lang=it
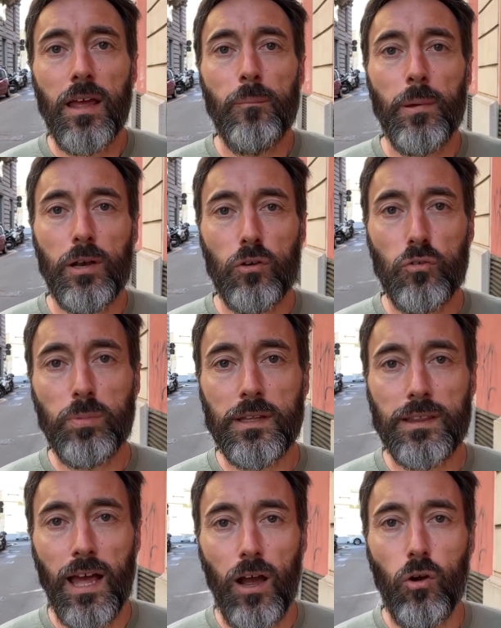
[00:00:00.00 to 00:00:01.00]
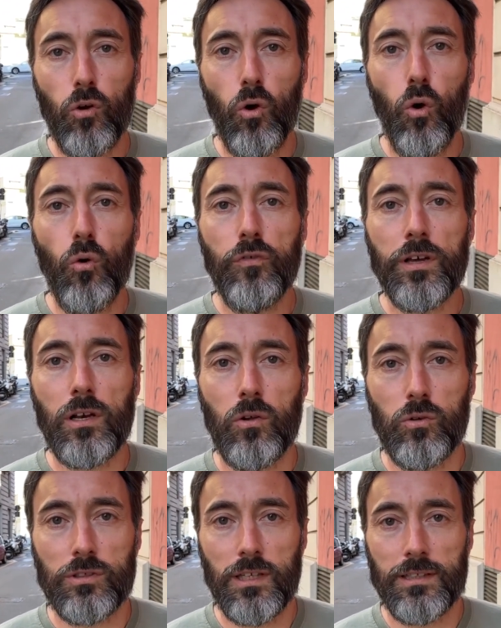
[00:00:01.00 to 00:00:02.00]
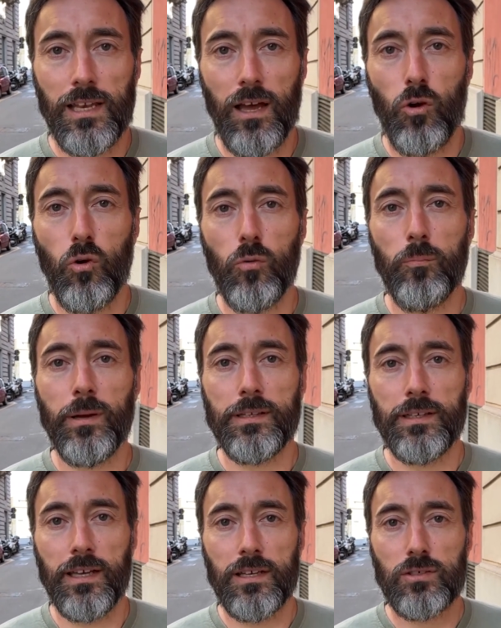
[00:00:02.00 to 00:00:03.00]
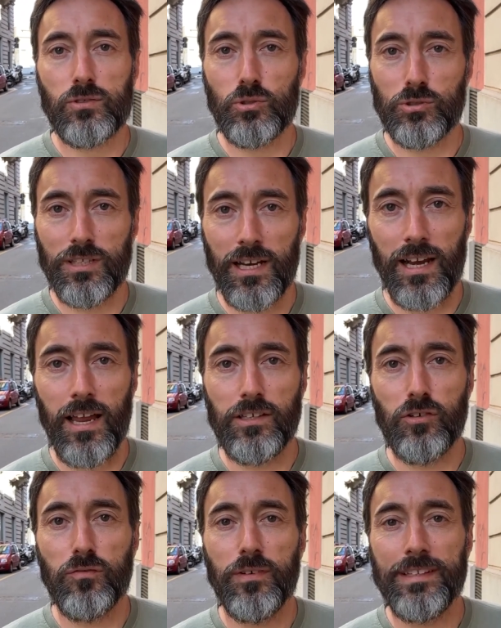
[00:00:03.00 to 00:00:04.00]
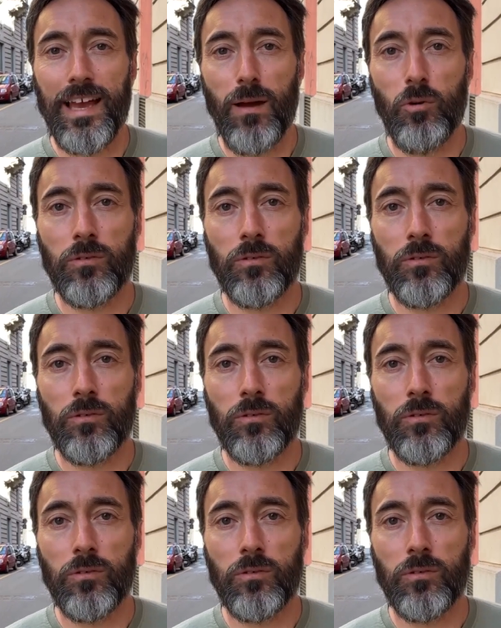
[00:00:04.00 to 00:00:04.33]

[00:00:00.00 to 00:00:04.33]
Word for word: per lo spettacolo Overload della compagnia Sotterraneo. Vediamo.